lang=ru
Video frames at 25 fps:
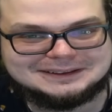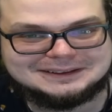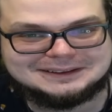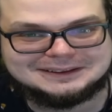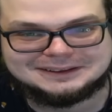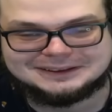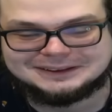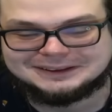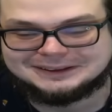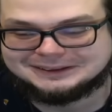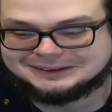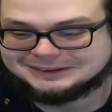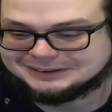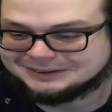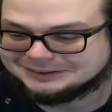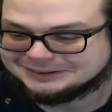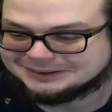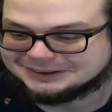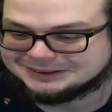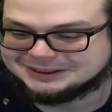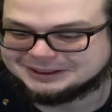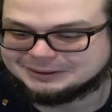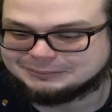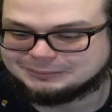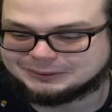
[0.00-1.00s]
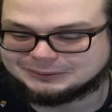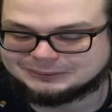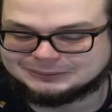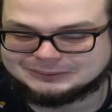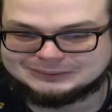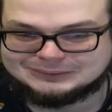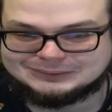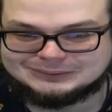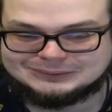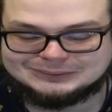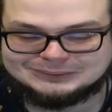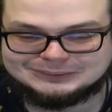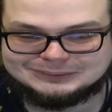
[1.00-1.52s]
Ладно, тогда я
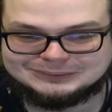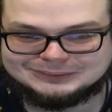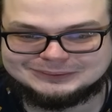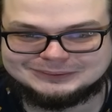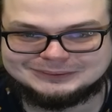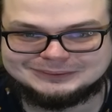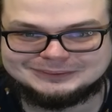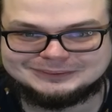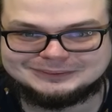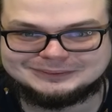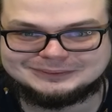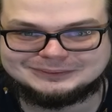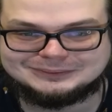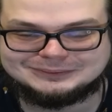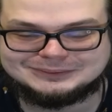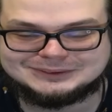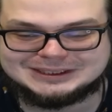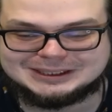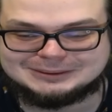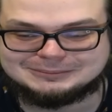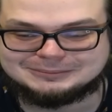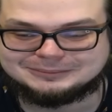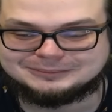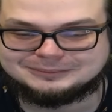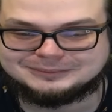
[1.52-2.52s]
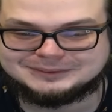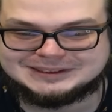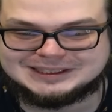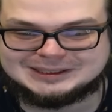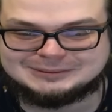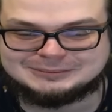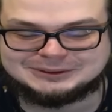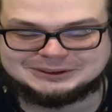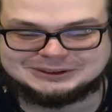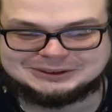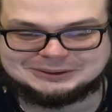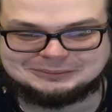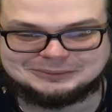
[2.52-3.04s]
приду... Ну, сам, сам
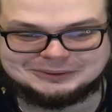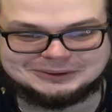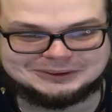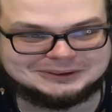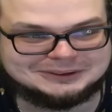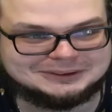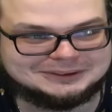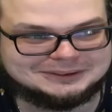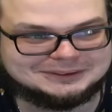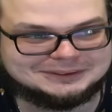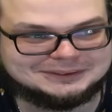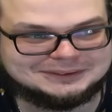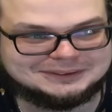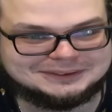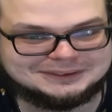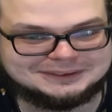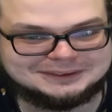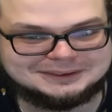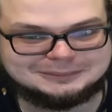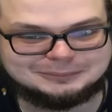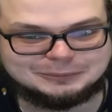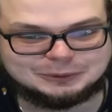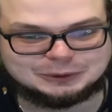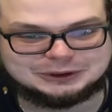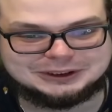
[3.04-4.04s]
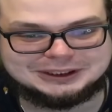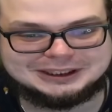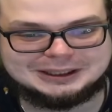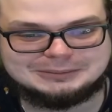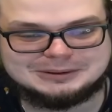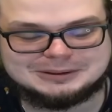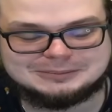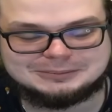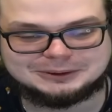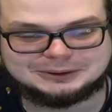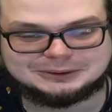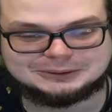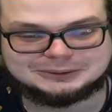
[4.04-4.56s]
ищи меня. Может, ты ко мне
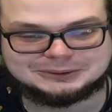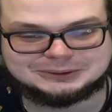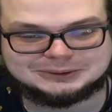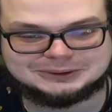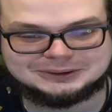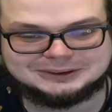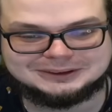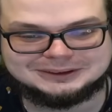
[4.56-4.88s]
придешь?